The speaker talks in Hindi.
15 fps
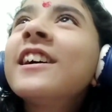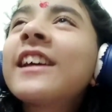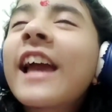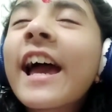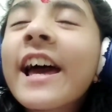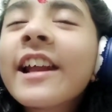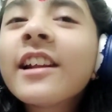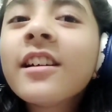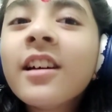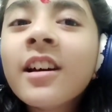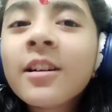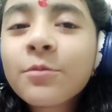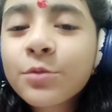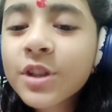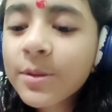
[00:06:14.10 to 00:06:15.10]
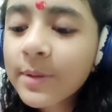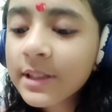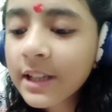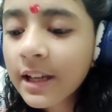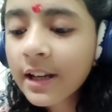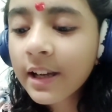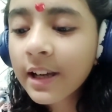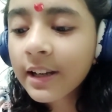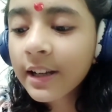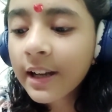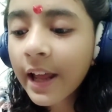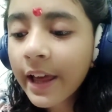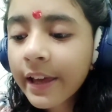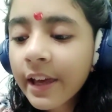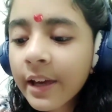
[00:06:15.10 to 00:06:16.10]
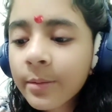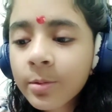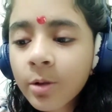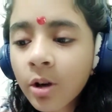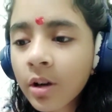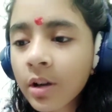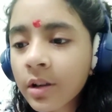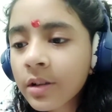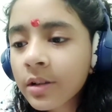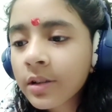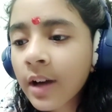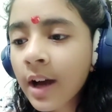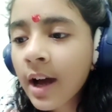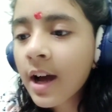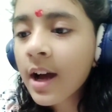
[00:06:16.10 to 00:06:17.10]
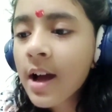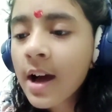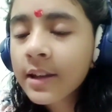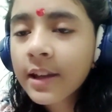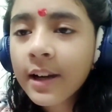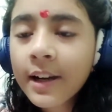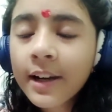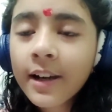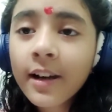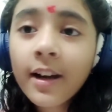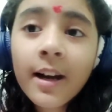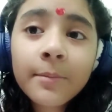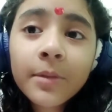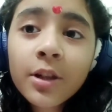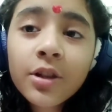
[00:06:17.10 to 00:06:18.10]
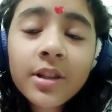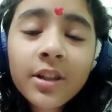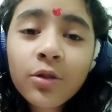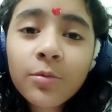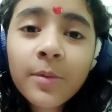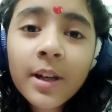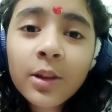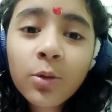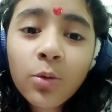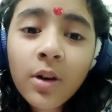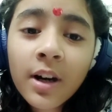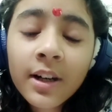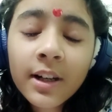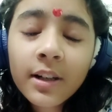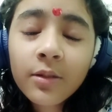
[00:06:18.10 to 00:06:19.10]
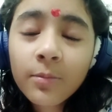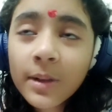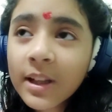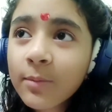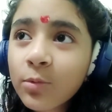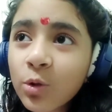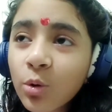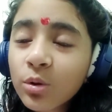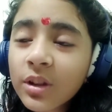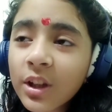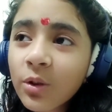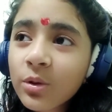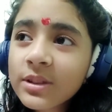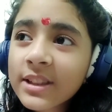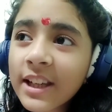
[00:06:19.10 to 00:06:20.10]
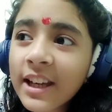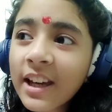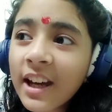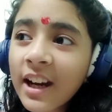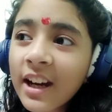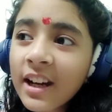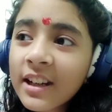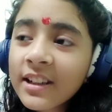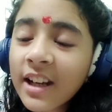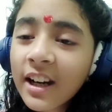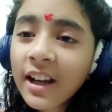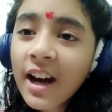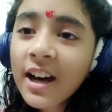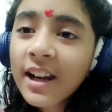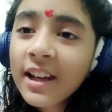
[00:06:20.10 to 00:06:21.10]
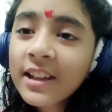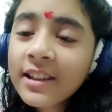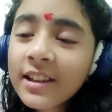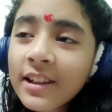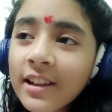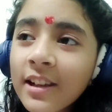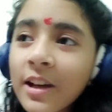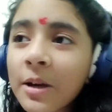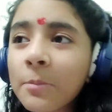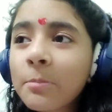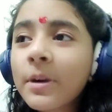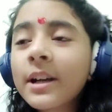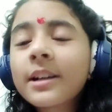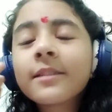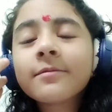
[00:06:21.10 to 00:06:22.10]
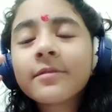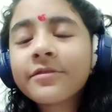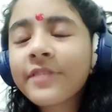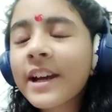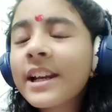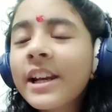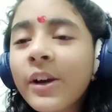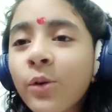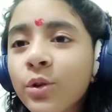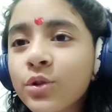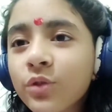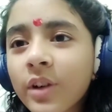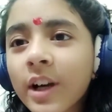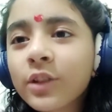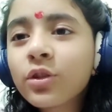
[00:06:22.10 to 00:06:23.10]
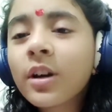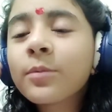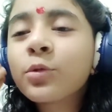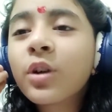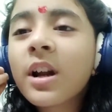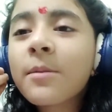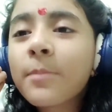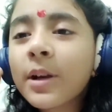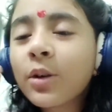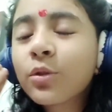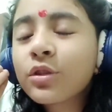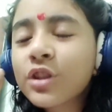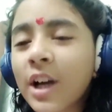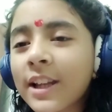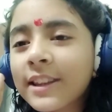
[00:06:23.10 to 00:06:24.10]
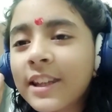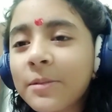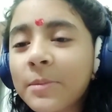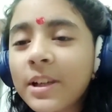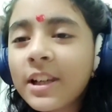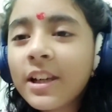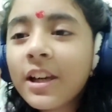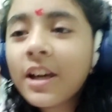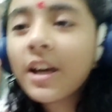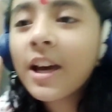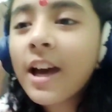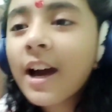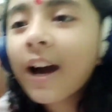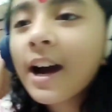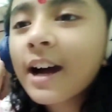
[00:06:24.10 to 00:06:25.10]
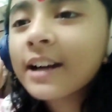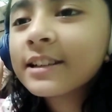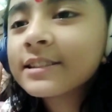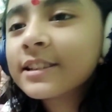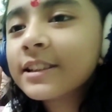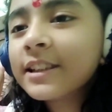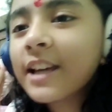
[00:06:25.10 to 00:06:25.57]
खैर मुझे बस कलर करना रह गया है और हाँ आधे घंटे का काम था जिसको मैं दो घंटे मतलब दो दिनों से टरका रही थी बट फाइनली हो चुका है तो अब थोड़ा मन को शांति मिली एंड सिद्धि